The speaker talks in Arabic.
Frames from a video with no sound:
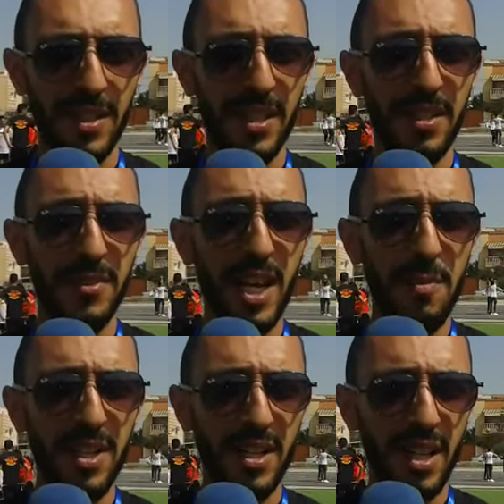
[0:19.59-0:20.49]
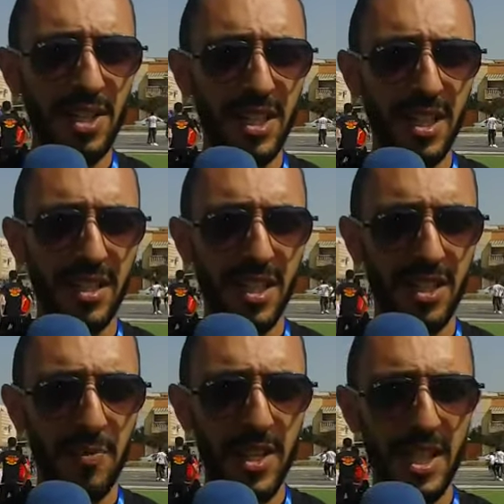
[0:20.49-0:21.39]
آه، في كامل الانشطه
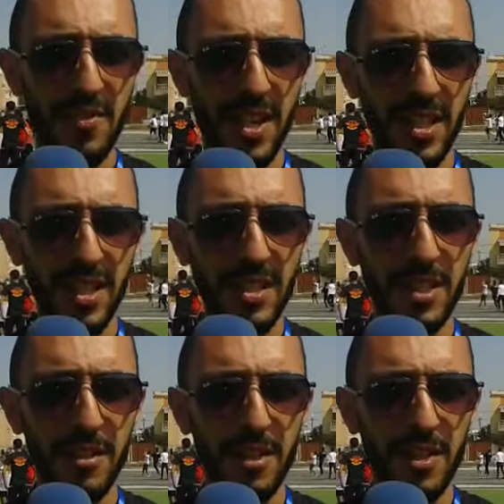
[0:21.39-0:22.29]
ديال جمعيه افريل اطلس